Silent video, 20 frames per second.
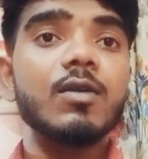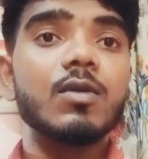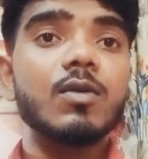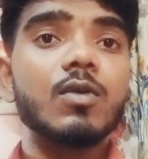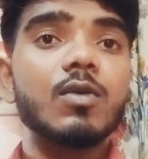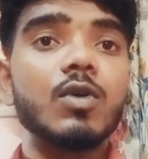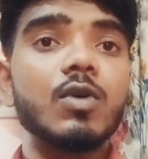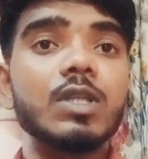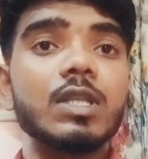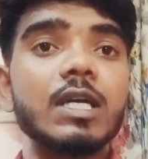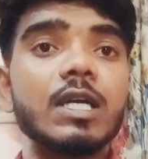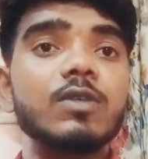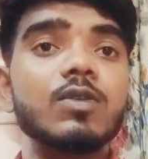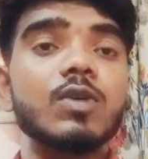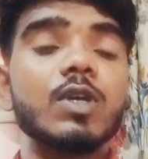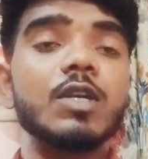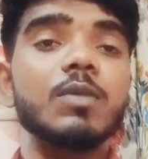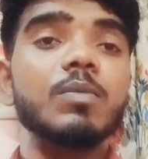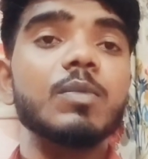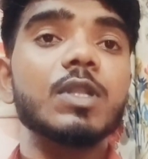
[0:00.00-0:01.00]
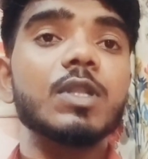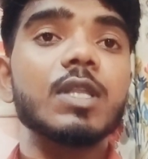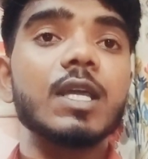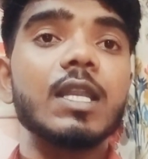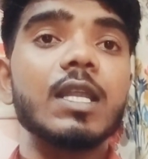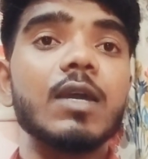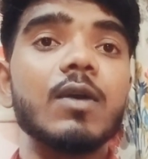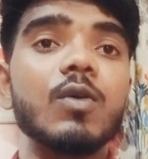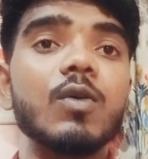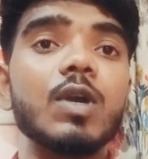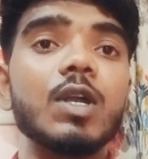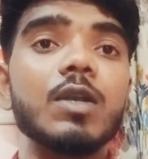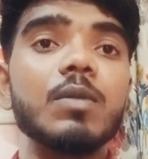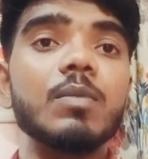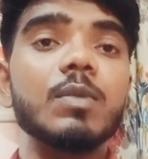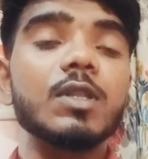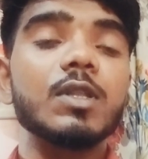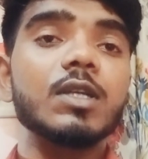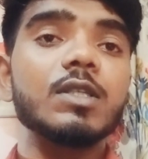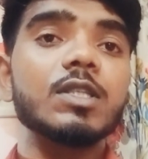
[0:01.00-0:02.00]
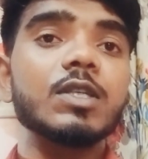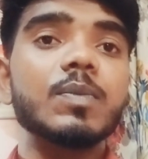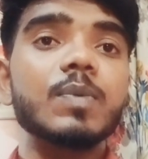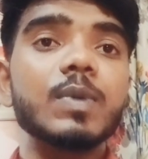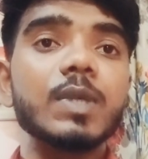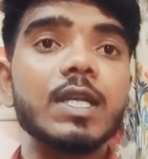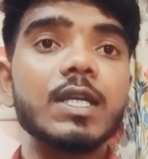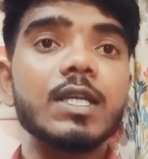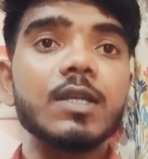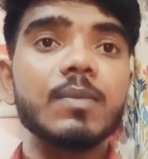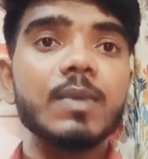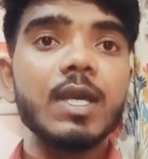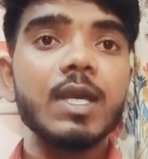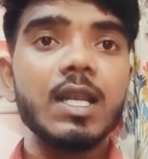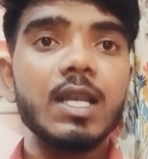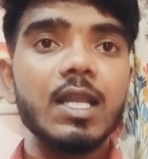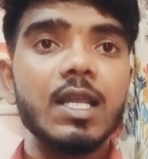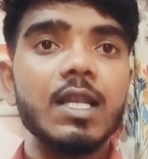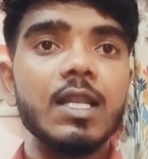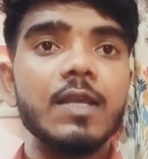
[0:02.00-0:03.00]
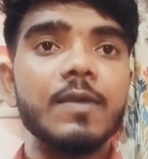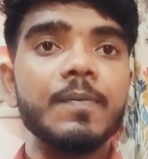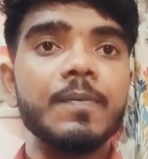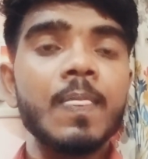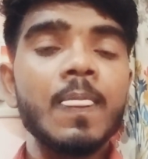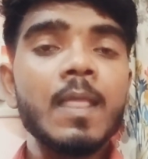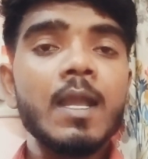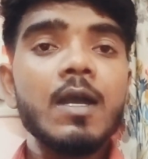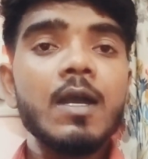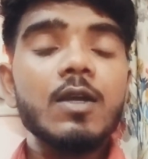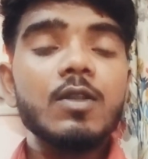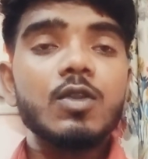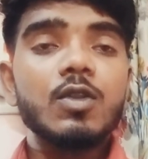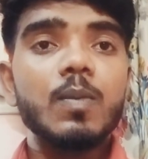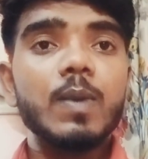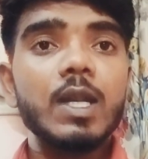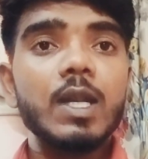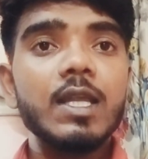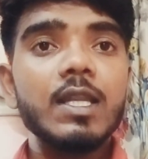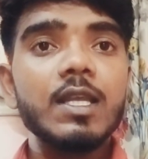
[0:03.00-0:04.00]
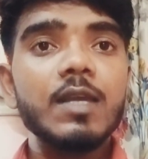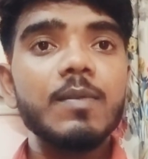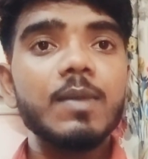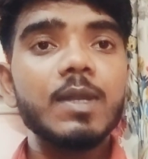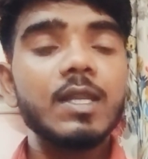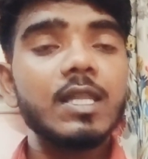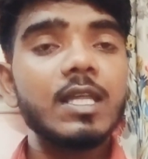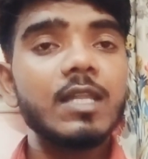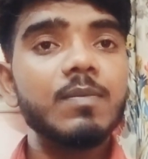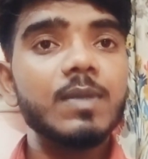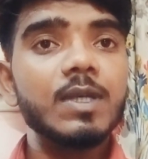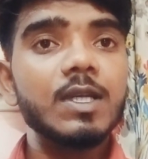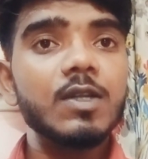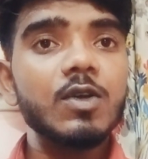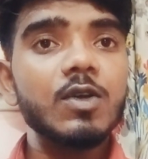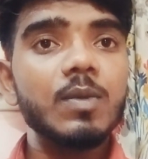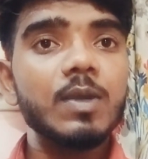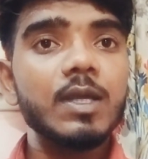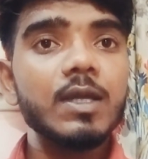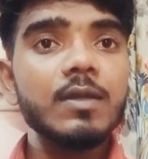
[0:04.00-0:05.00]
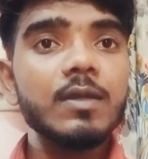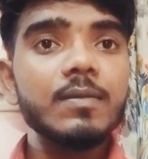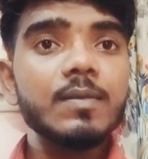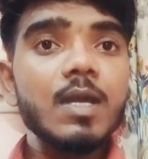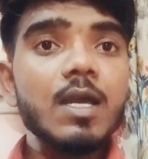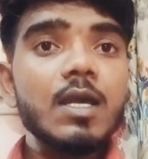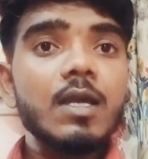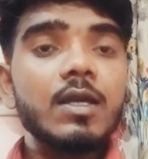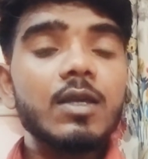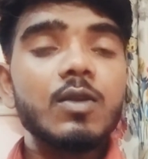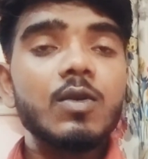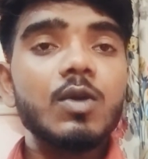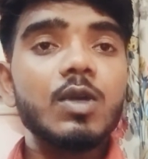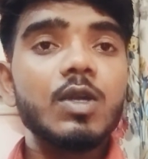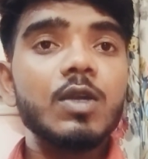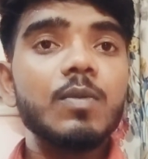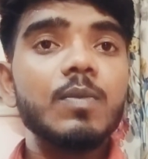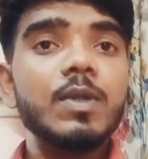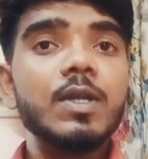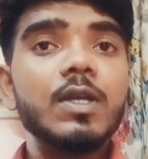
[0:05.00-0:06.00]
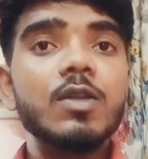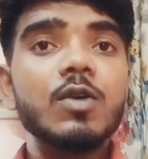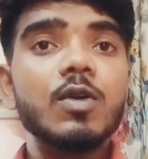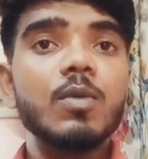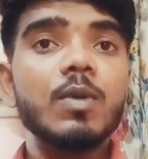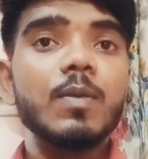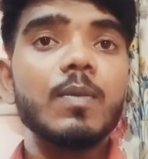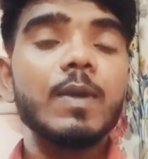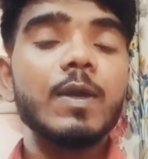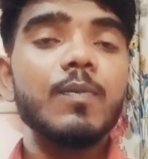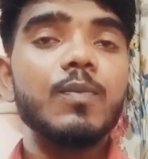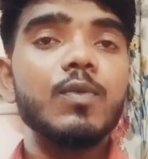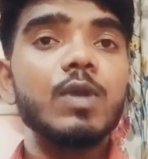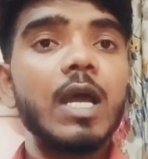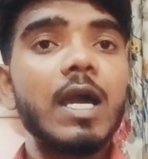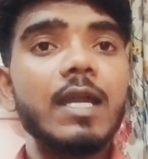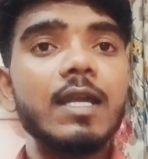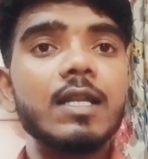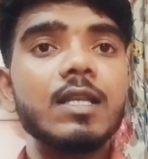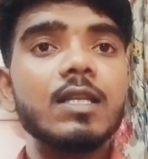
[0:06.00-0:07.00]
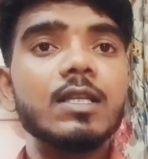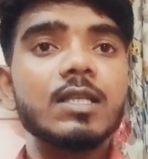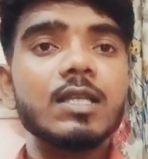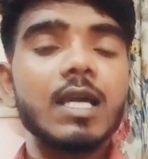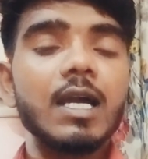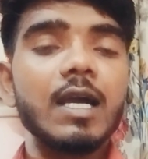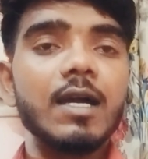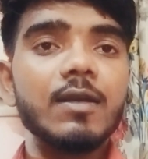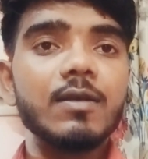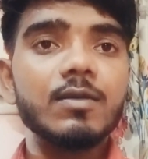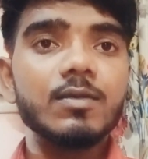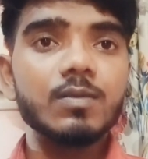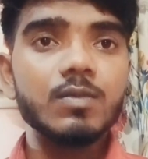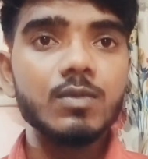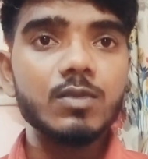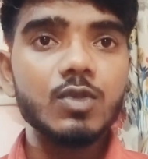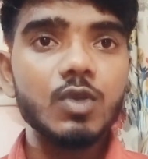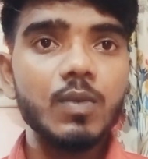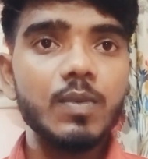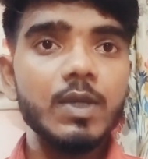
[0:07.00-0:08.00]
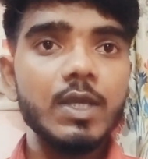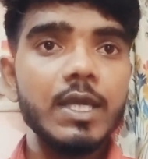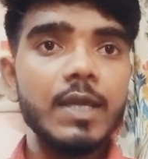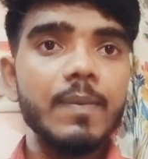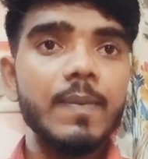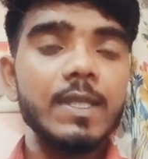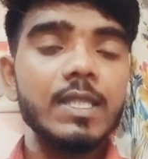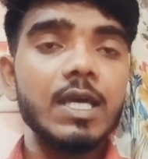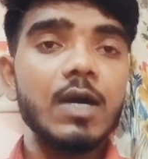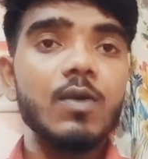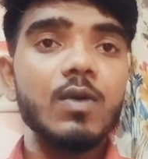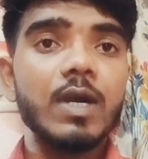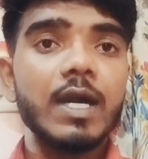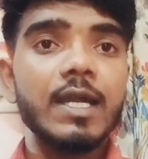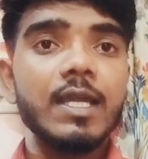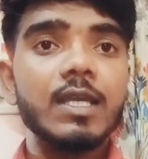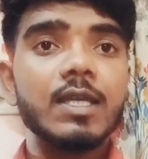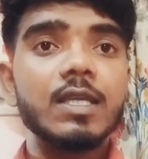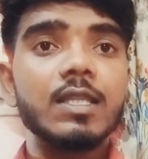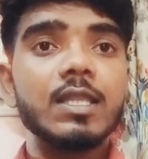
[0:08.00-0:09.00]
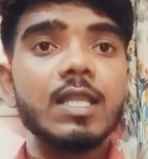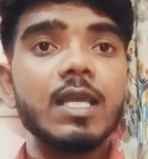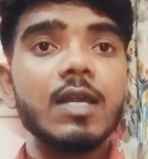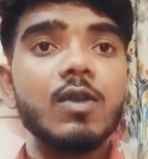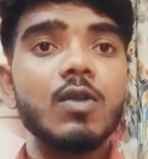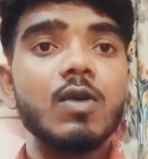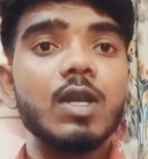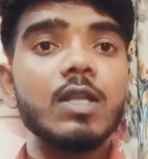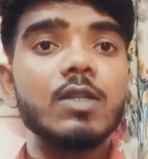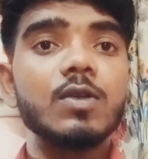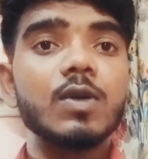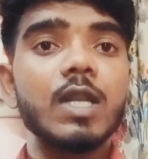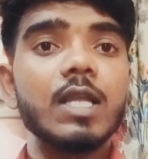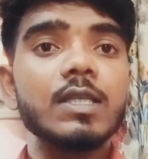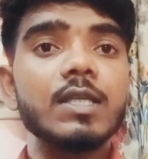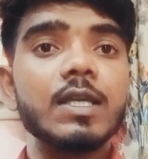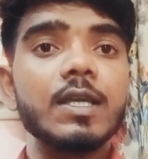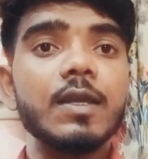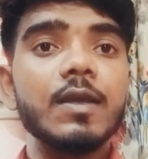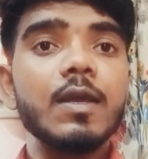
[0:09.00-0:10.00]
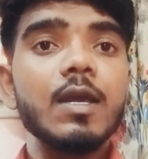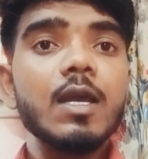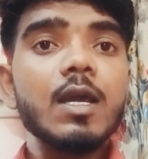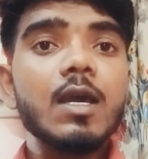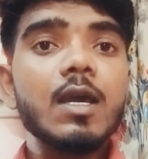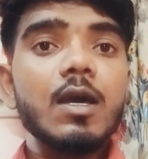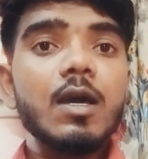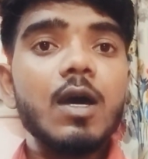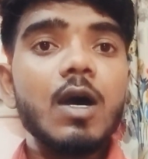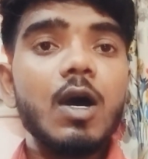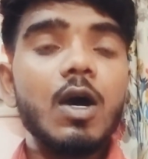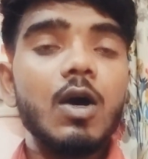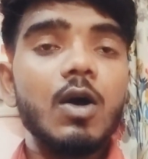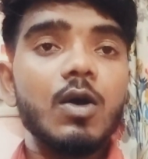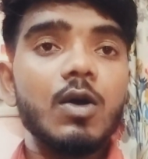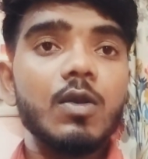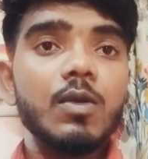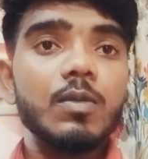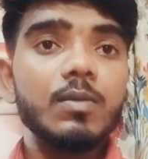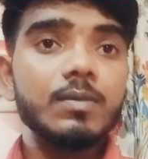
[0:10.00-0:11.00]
कोर्स का जो एडमिशन है वो एडमिशन जीपी रेटिंग में ले लें तो बने रहिए मेरे साथ वीडियो में क्योंकि वीडियो में मैं पूरा इंग्लिश का जो भी है बताऊँगा कि कितना नॉलेज होना चाहिए और